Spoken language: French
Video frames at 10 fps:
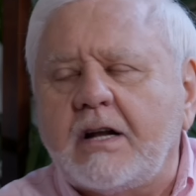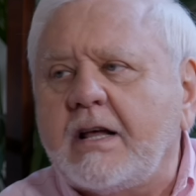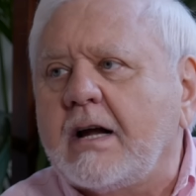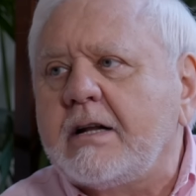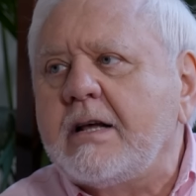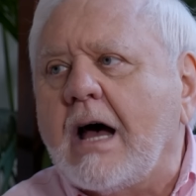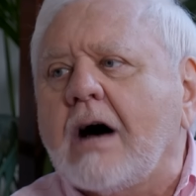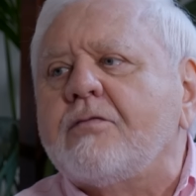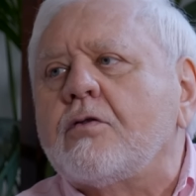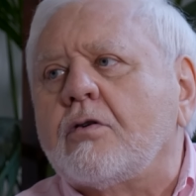allez aller
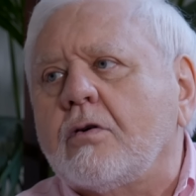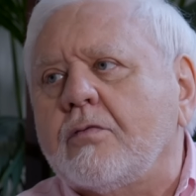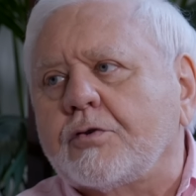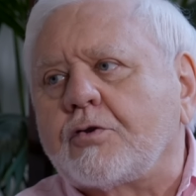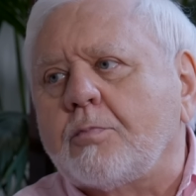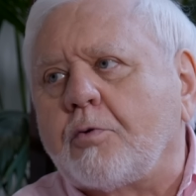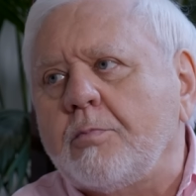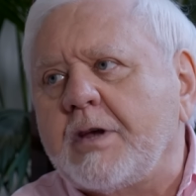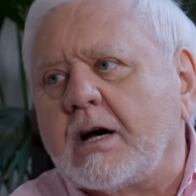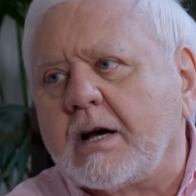à avant votre
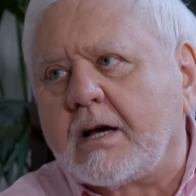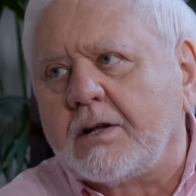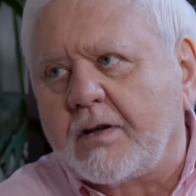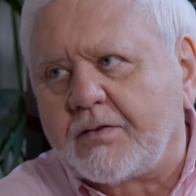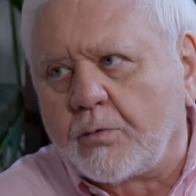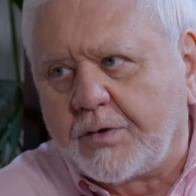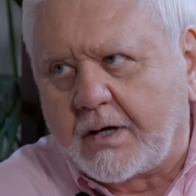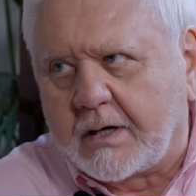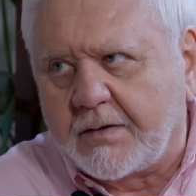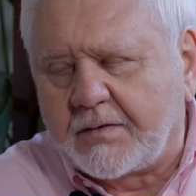première incarnation
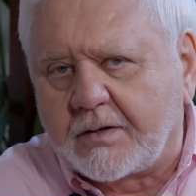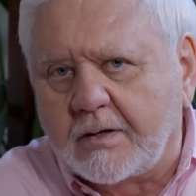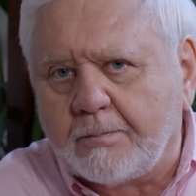terrestre.